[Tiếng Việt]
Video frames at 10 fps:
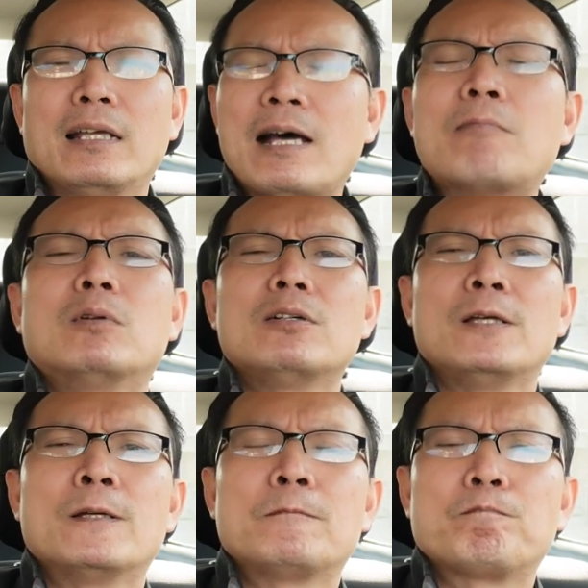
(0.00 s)
hệ thống nó
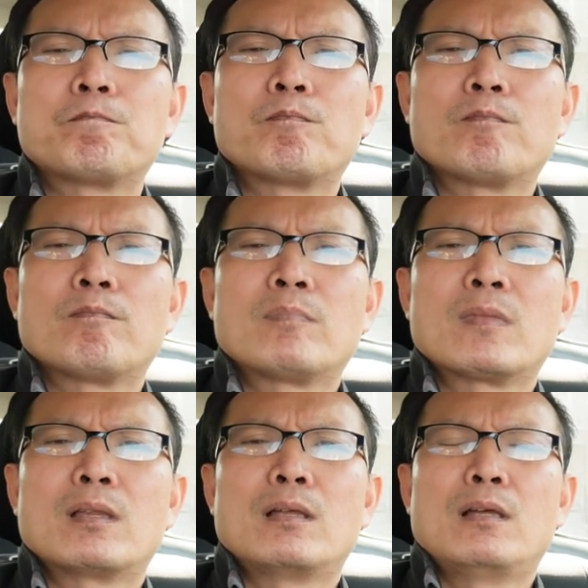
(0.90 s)
vậy
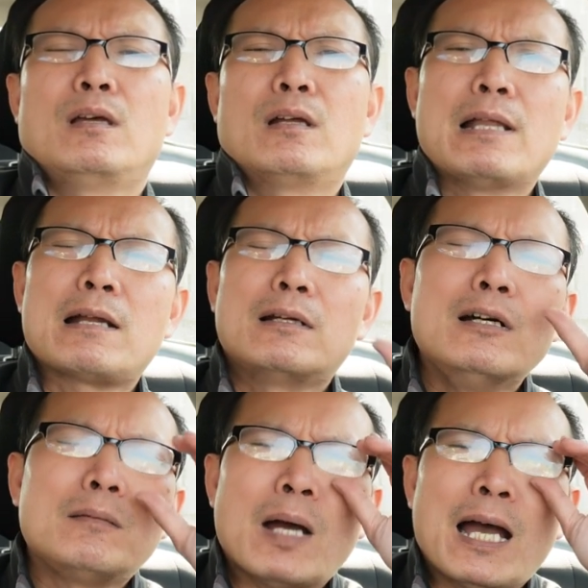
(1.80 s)
đất
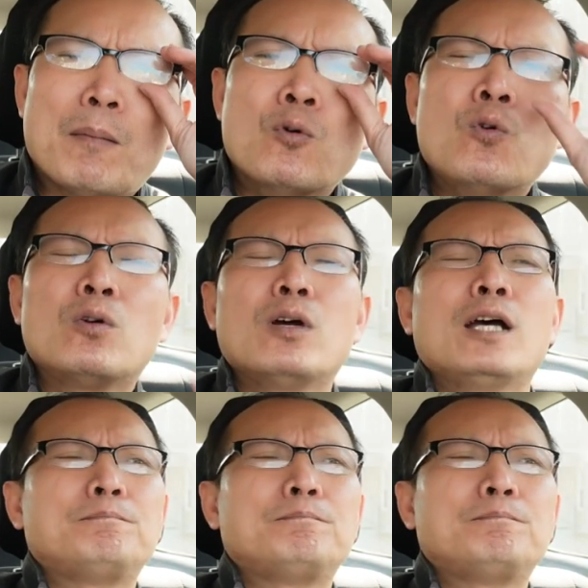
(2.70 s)
nước mà muốn